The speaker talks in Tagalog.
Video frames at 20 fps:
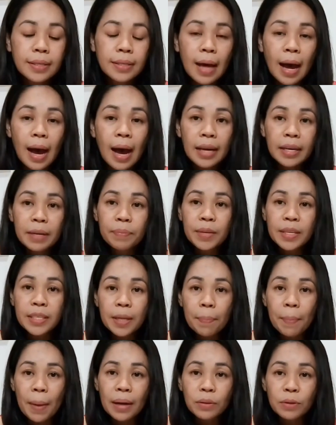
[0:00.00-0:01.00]
Sa anim na
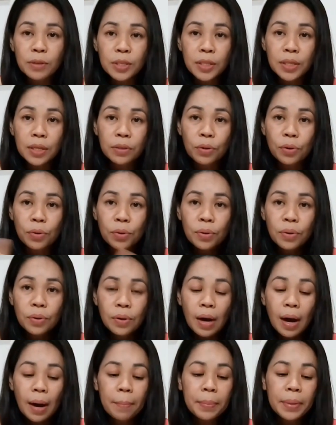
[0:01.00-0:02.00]
sapatos na
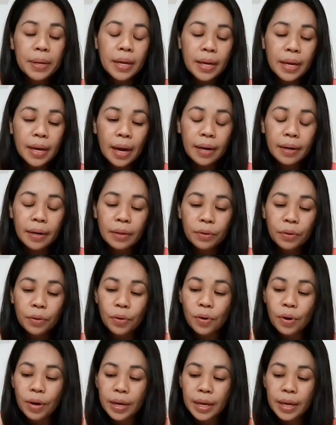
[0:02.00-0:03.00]
to, ang binayaran
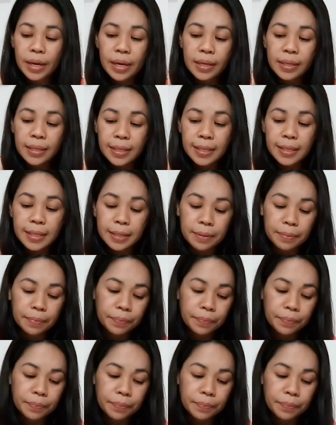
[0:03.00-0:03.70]
ko is,